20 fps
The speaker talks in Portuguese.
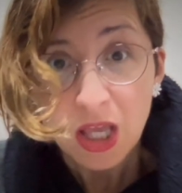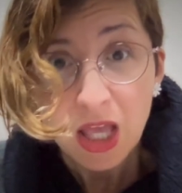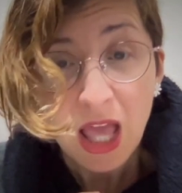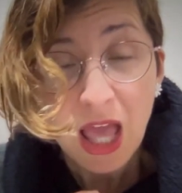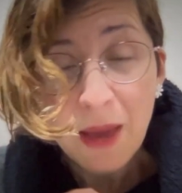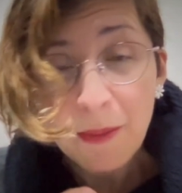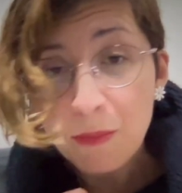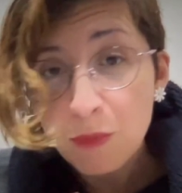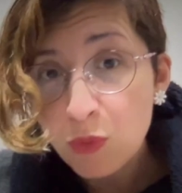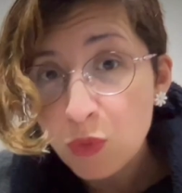
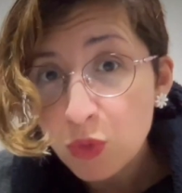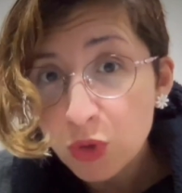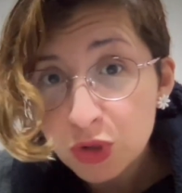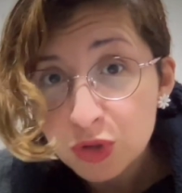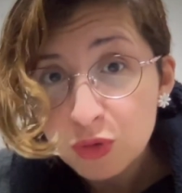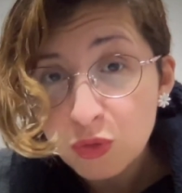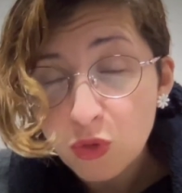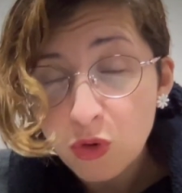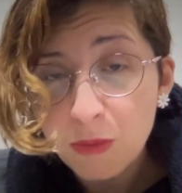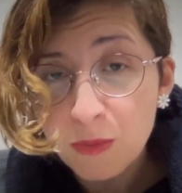É
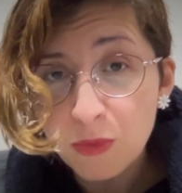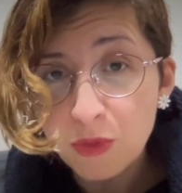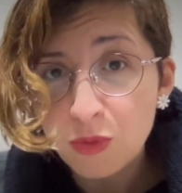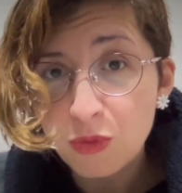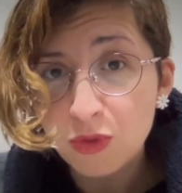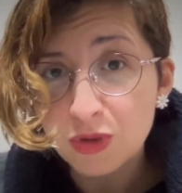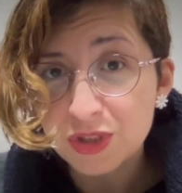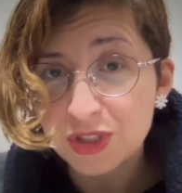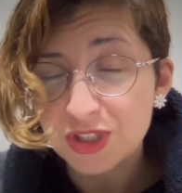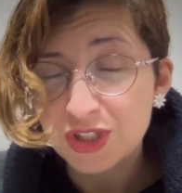muito
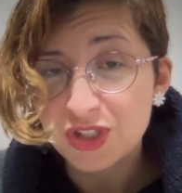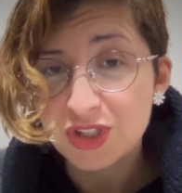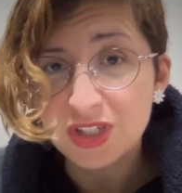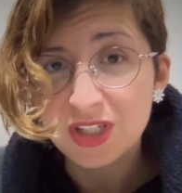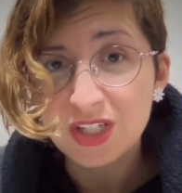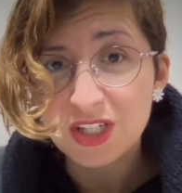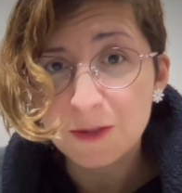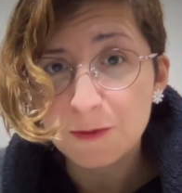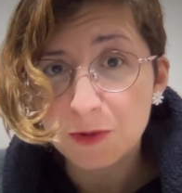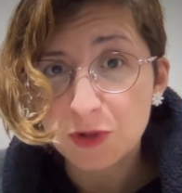comum hoje em
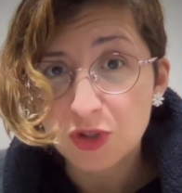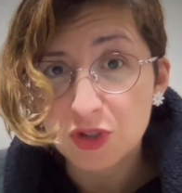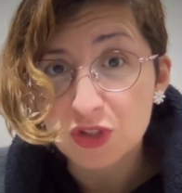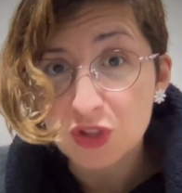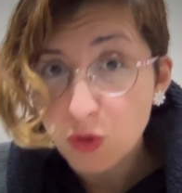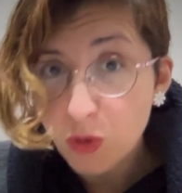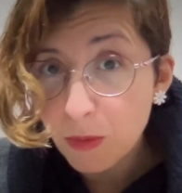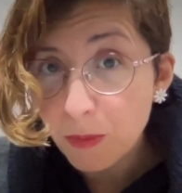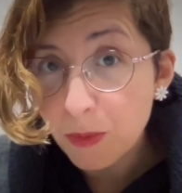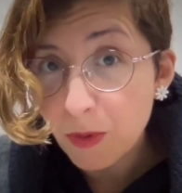dia as pessoas
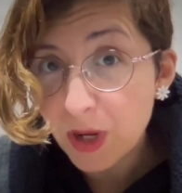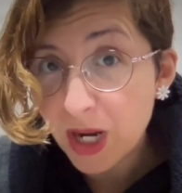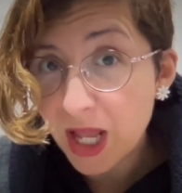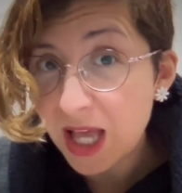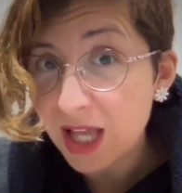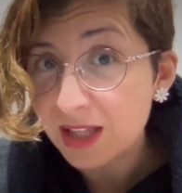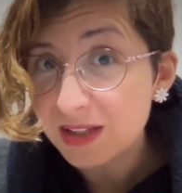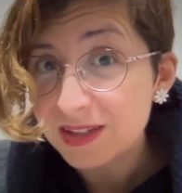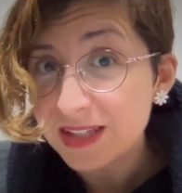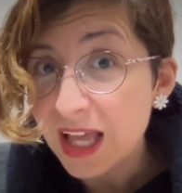se
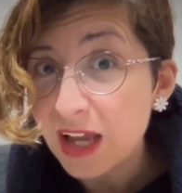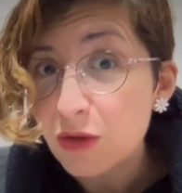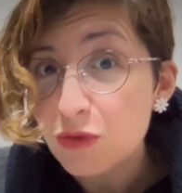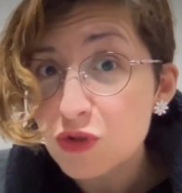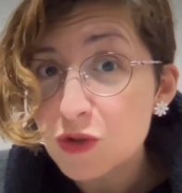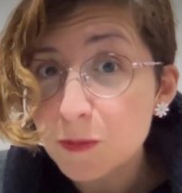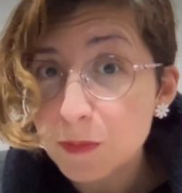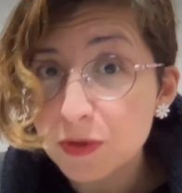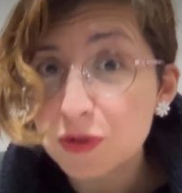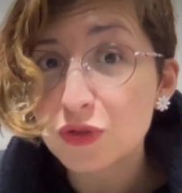comparar até
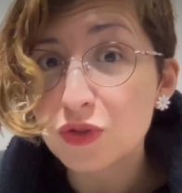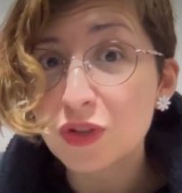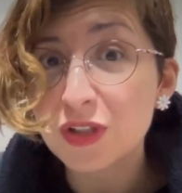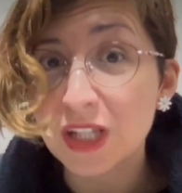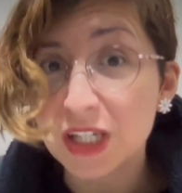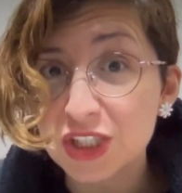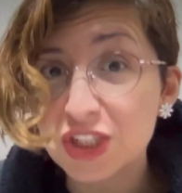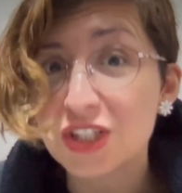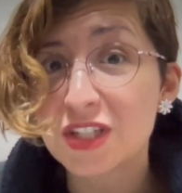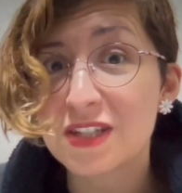com os
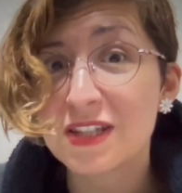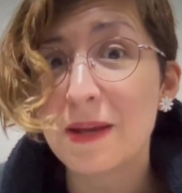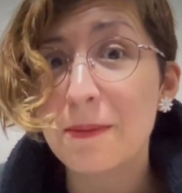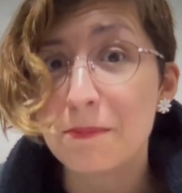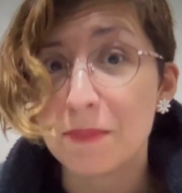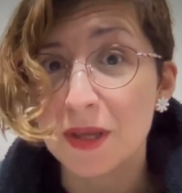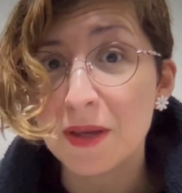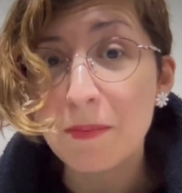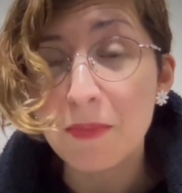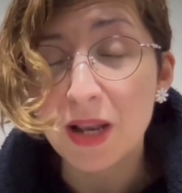personagens da
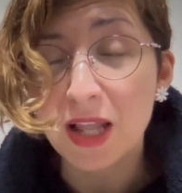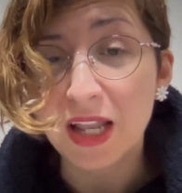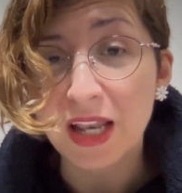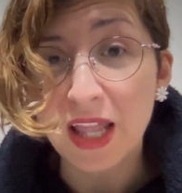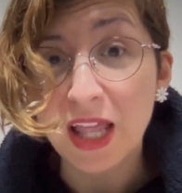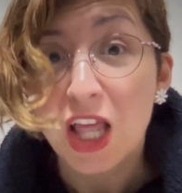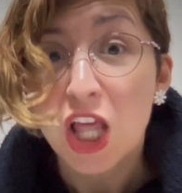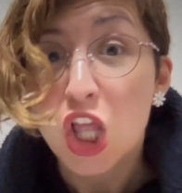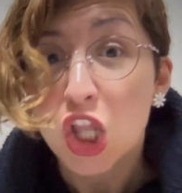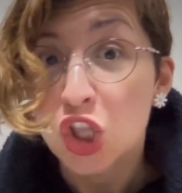Bíblia,
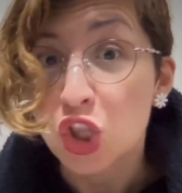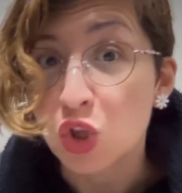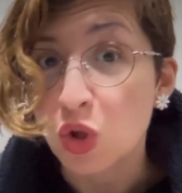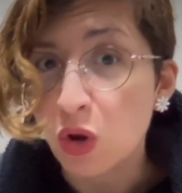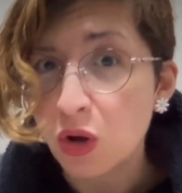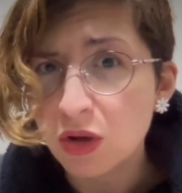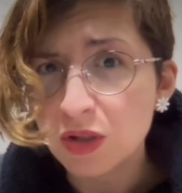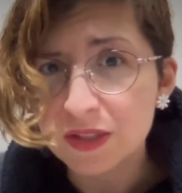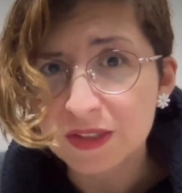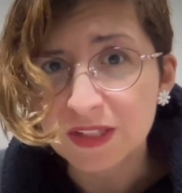né?
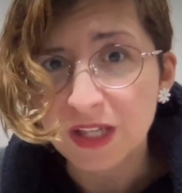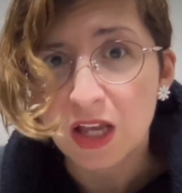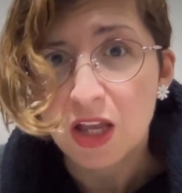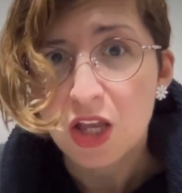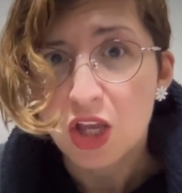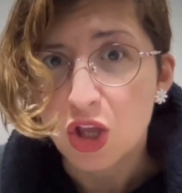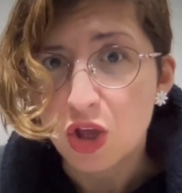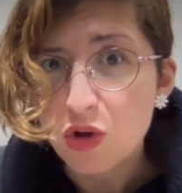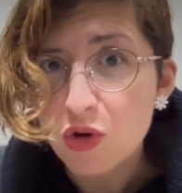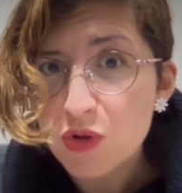Nossa,
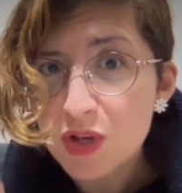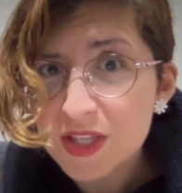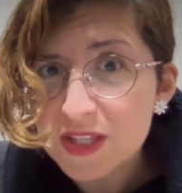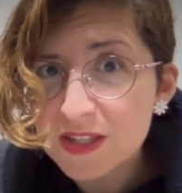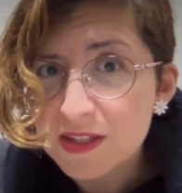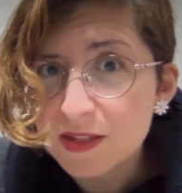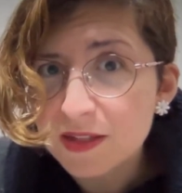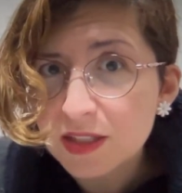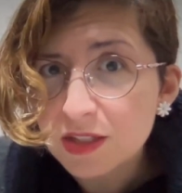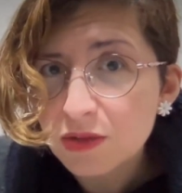eu
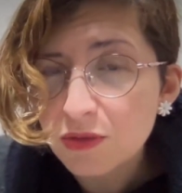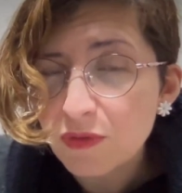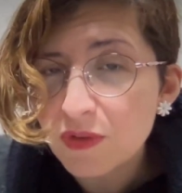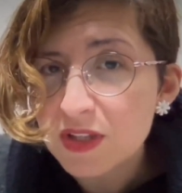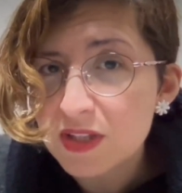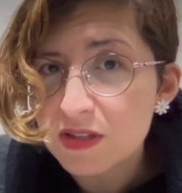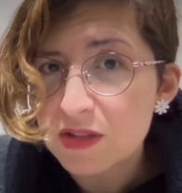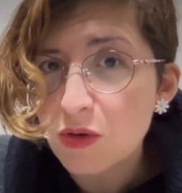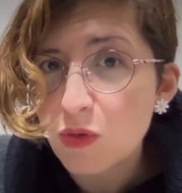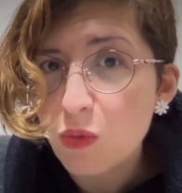esse ano
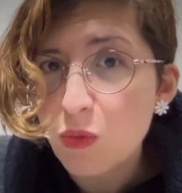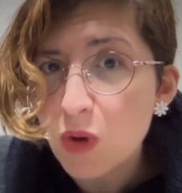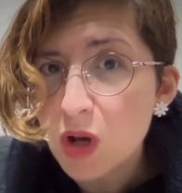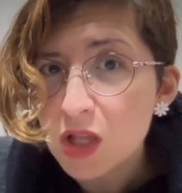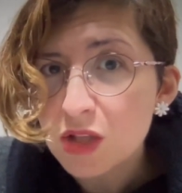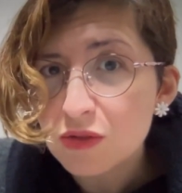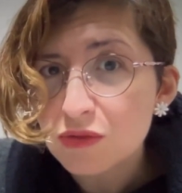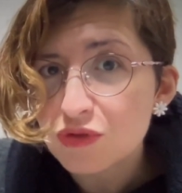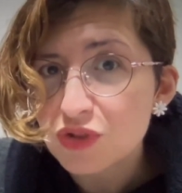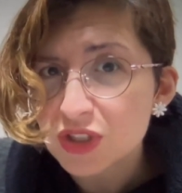vai ser um
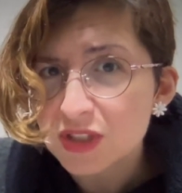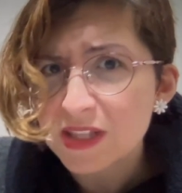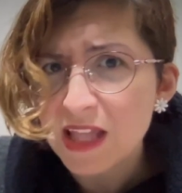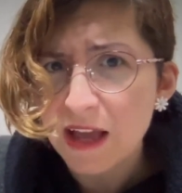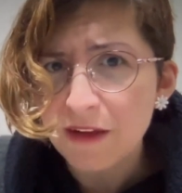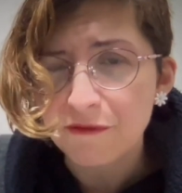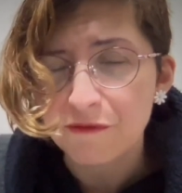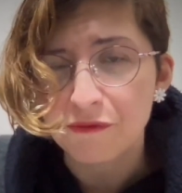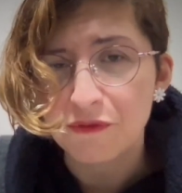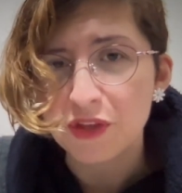ano de
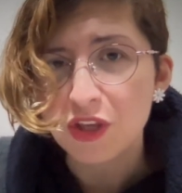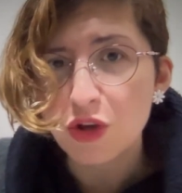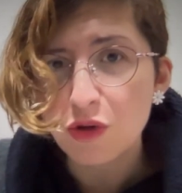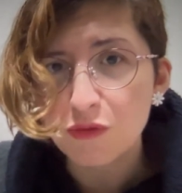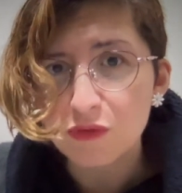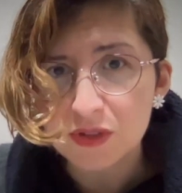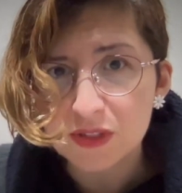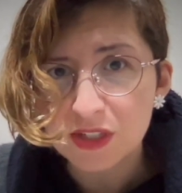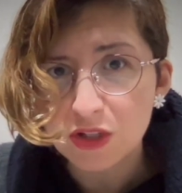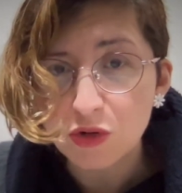Davi,
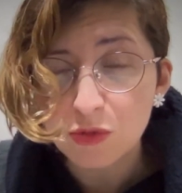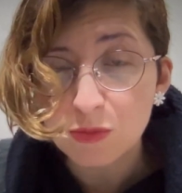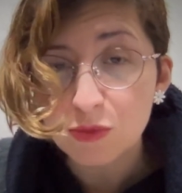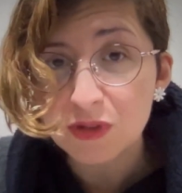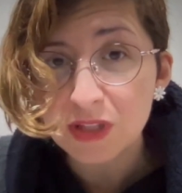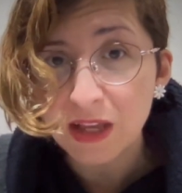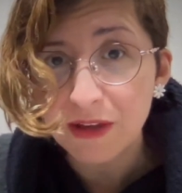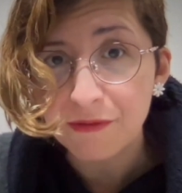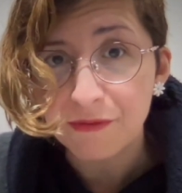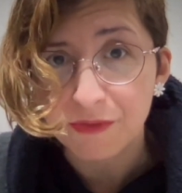eu vou ser
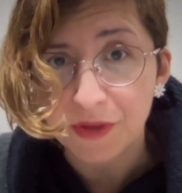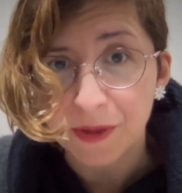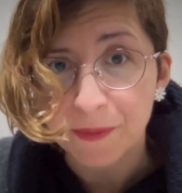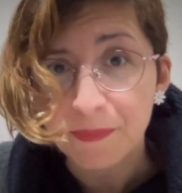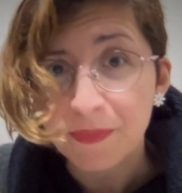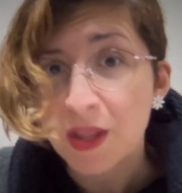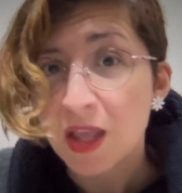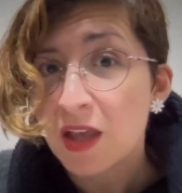como Davi.